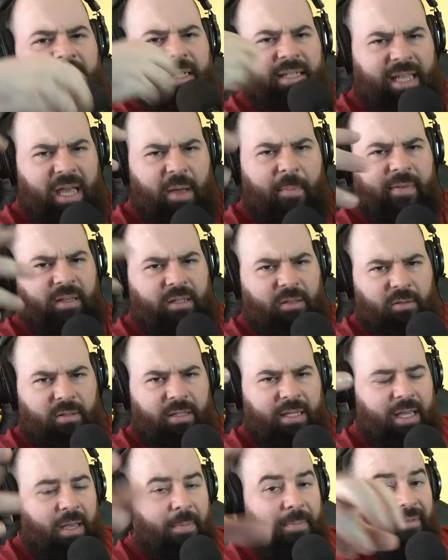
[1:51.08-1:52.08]
das câmaras e não
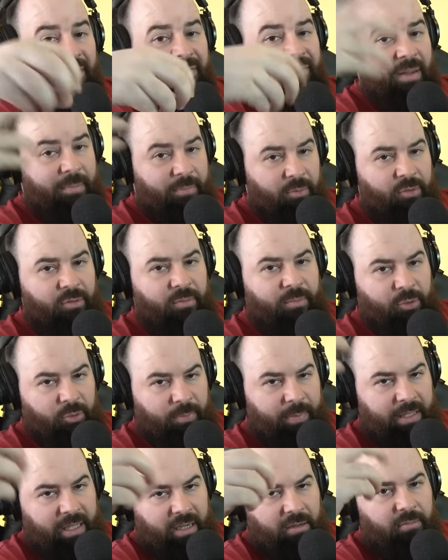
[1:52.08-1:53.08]
sei o que, para levar para o, para o
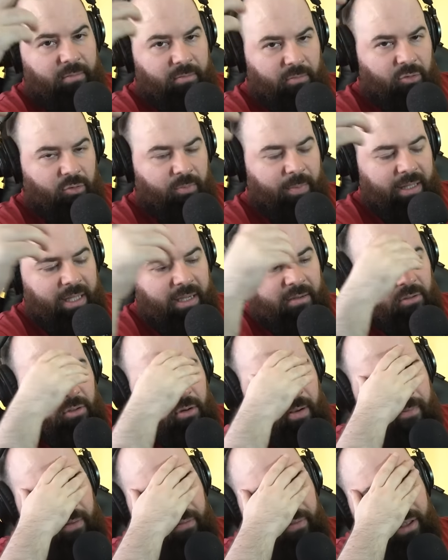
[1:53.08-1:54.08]
espetáculo, porque os espetáculos
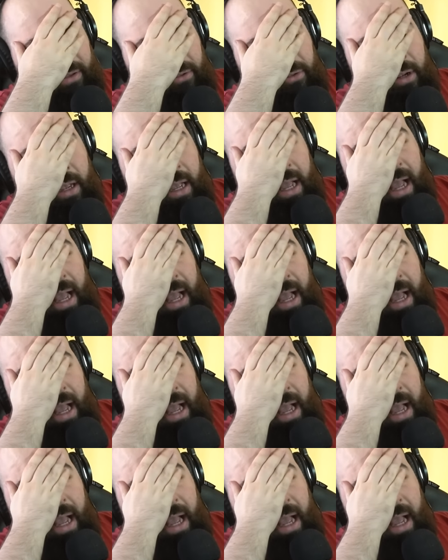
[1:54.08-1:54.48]
são gravados.